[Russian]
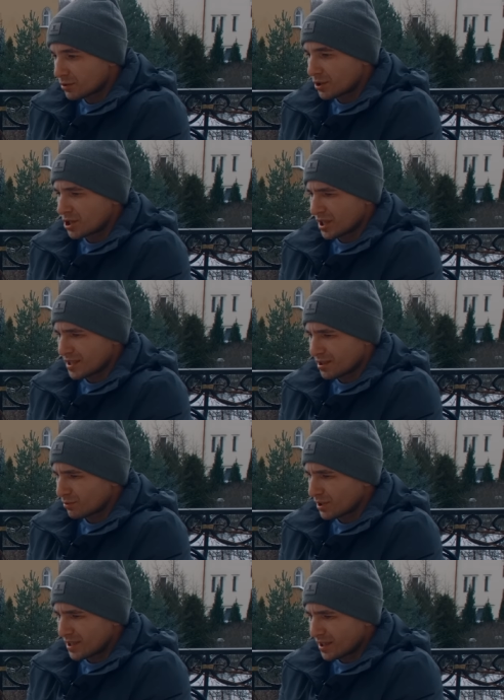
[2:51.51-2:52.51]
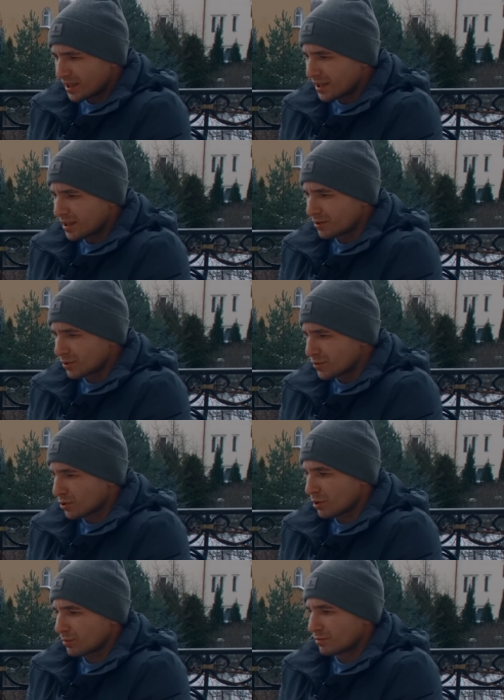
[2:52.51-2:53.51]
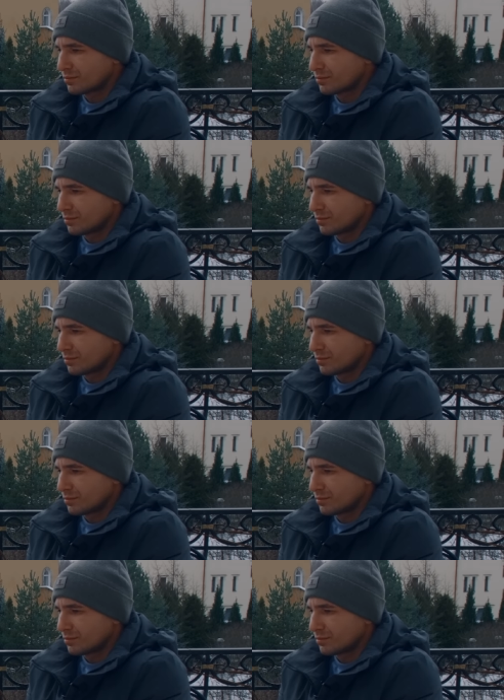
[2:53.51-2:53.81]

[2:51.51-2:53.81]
очень частые вот эти крики, вот все, мы,